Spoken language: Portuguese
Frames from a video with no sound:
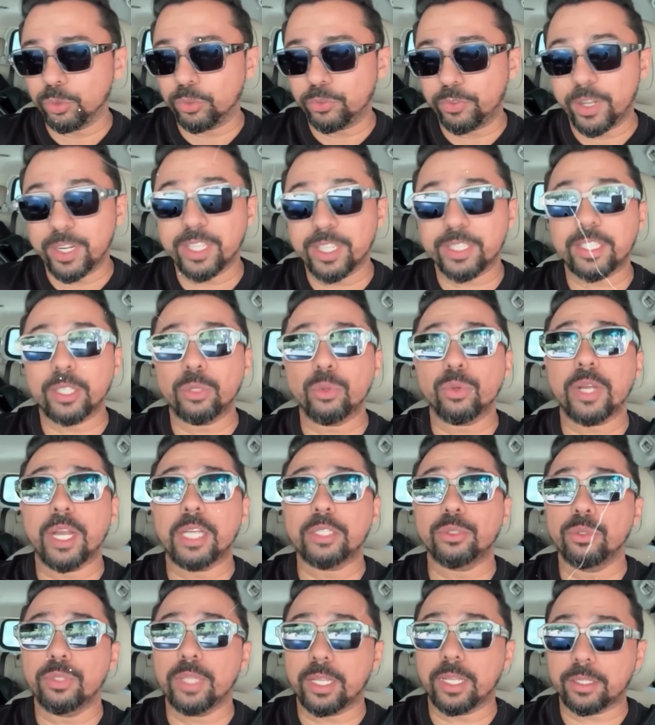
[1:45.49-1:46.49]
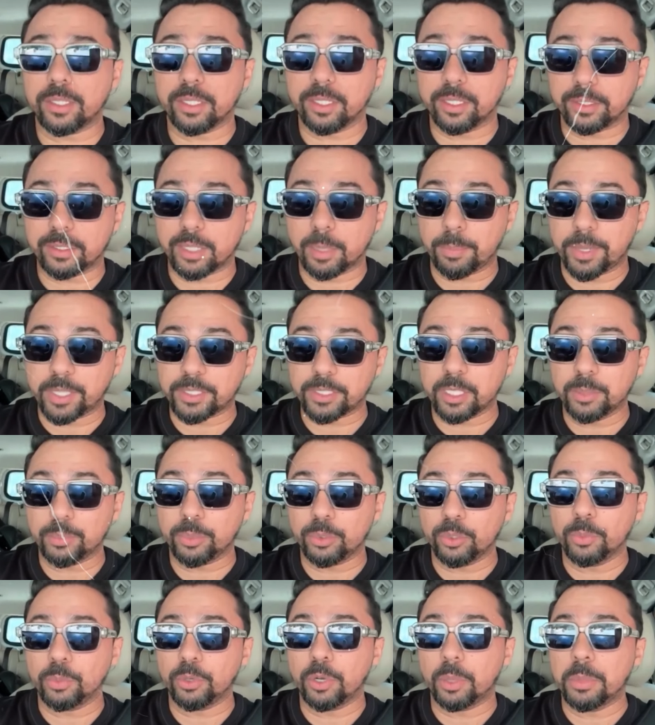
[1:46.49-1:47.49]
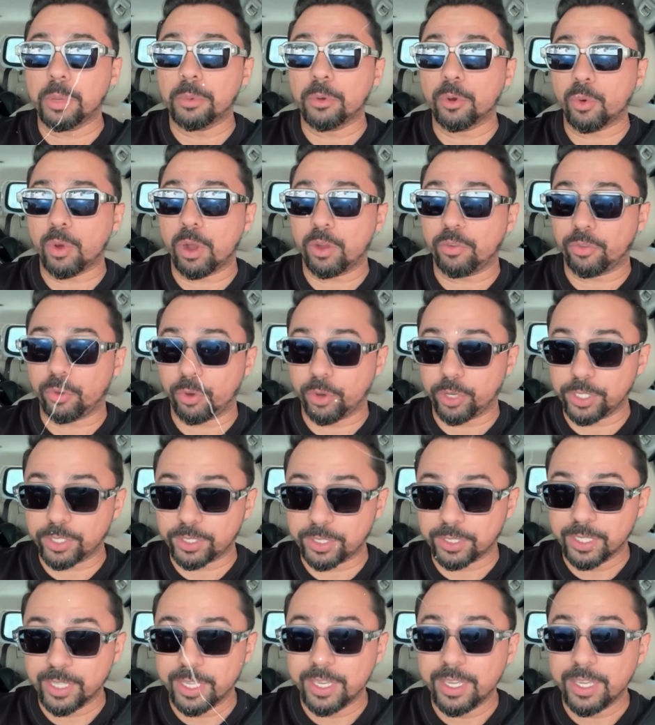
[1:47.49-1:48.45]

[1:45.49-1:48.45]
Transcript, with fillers: Falei até do caso do Natan, que está passando por um problema com a voz